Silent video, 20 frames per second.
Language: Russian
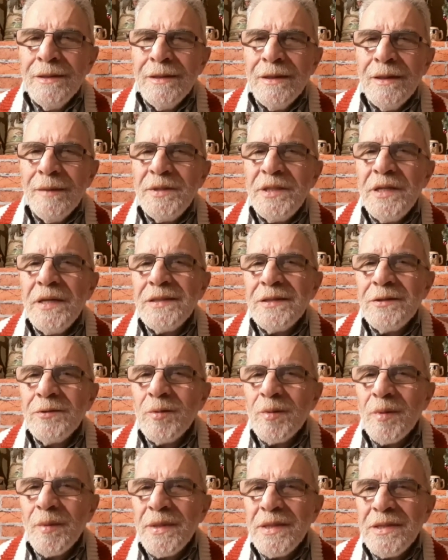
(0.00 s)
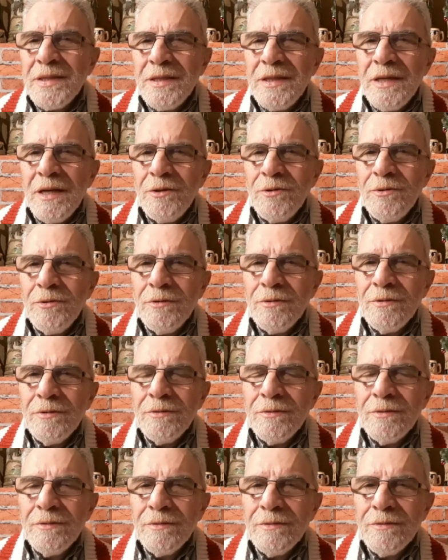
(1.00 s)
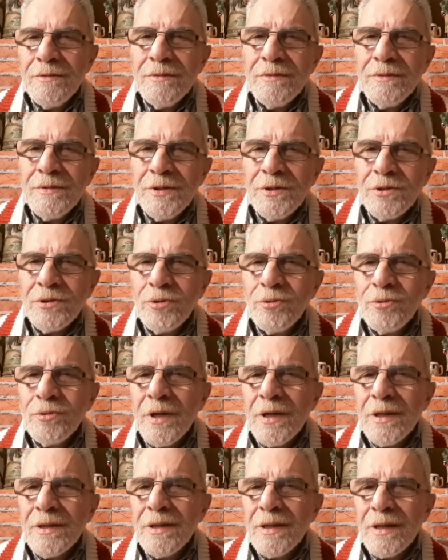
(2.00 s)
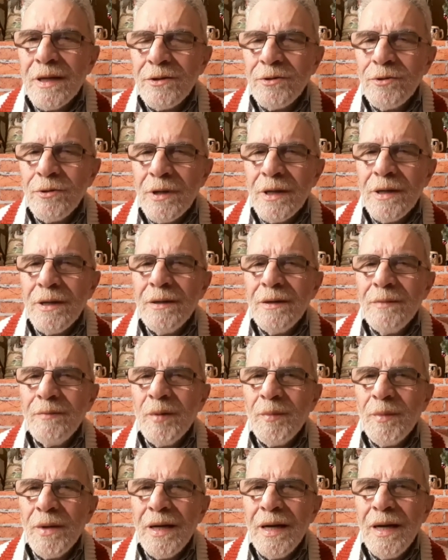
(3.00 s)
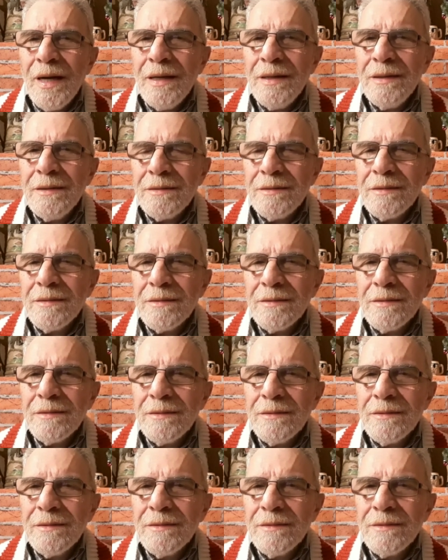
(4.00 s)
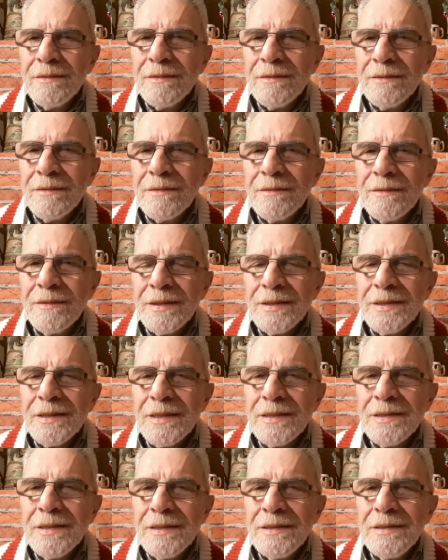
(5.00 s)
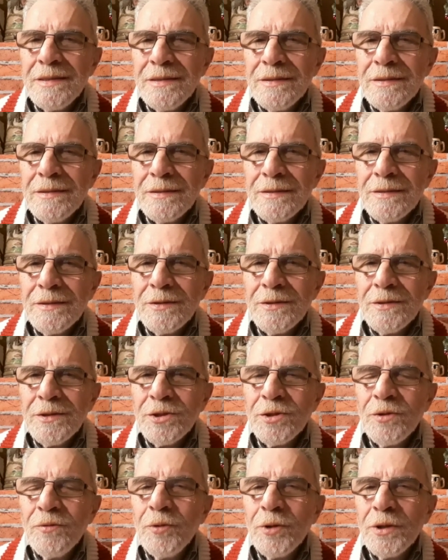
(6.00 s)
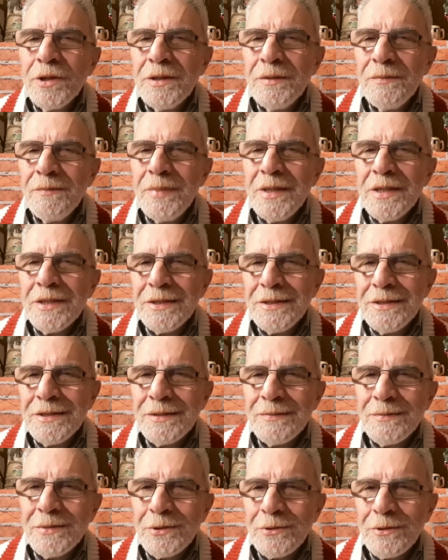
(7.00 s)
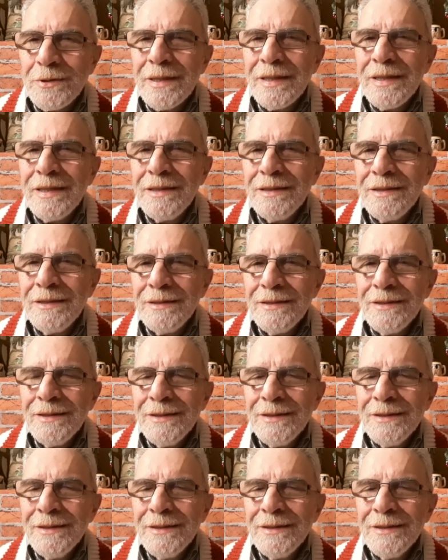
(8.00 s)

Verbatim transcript: общественному объединению из Штутгарта, которая помогает так сказать, животным беженцам с Украины,